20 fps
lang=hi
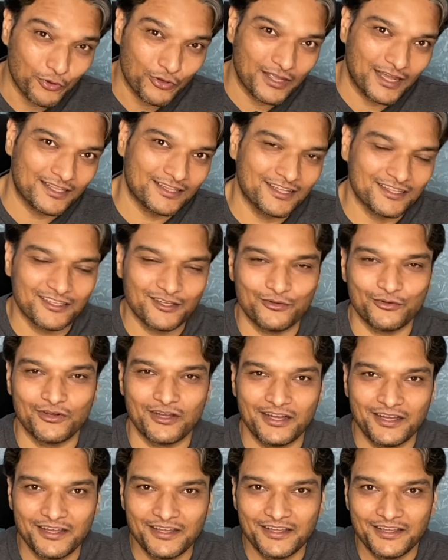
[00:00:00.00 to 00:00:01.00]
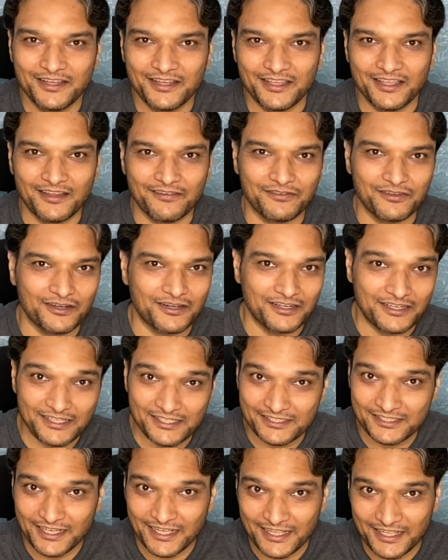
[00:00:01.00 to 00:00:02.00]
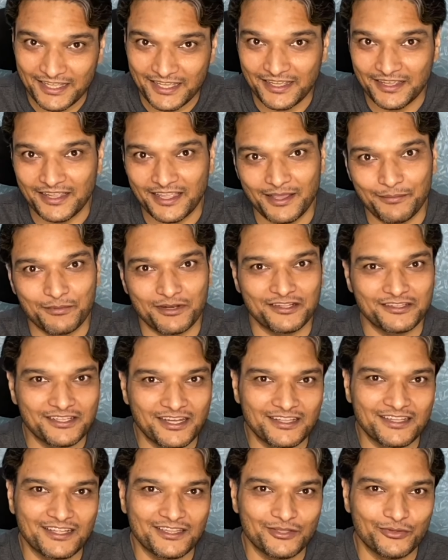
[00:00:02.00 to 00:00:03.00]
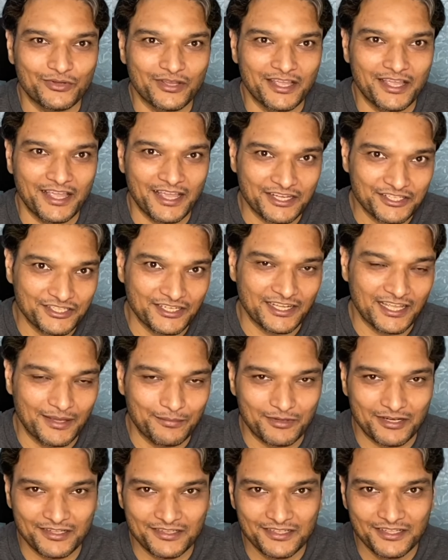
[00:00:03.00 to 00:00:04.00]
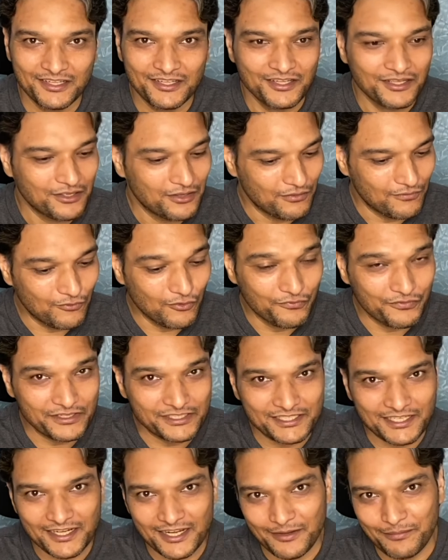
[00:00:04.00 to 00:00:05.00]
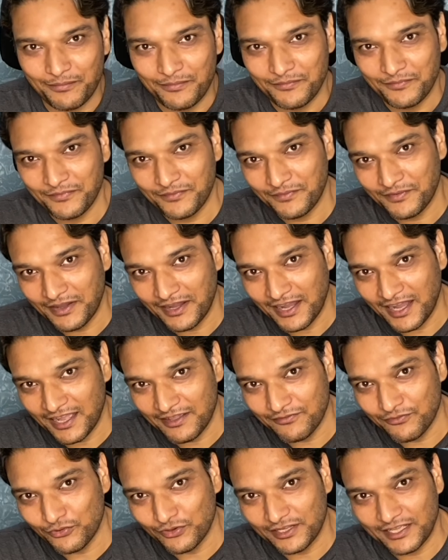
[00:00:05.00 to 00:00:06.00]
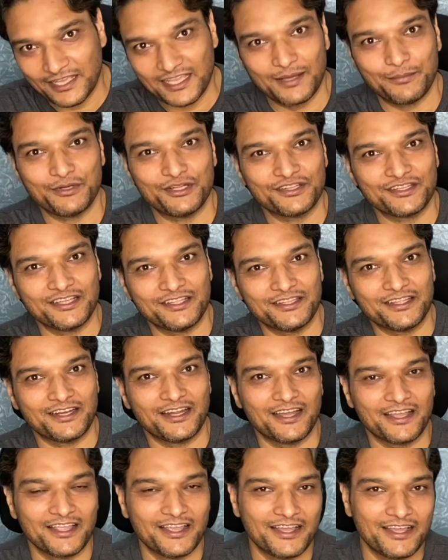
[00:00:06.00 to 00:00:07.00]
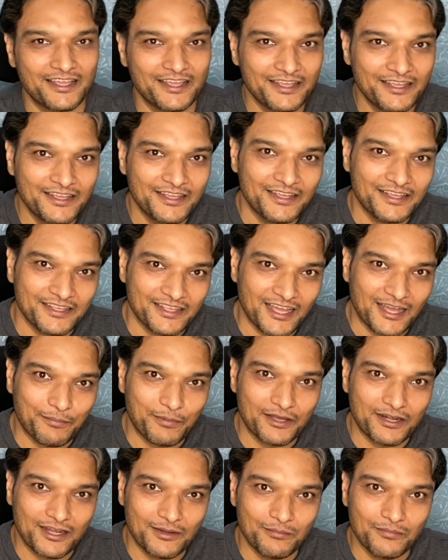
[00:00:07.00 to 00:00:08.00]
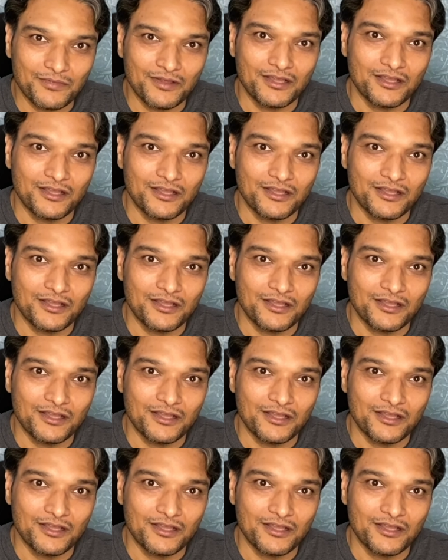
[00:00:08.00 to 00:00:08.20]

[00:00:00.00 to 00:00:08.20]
याद आता होगा या फिर डी आई के कैमराज याद आते होंगे एक्शन कैमराज वो फीचर अब आईफोन के कैमराज के अंदर आ गया है यहाँ पर हम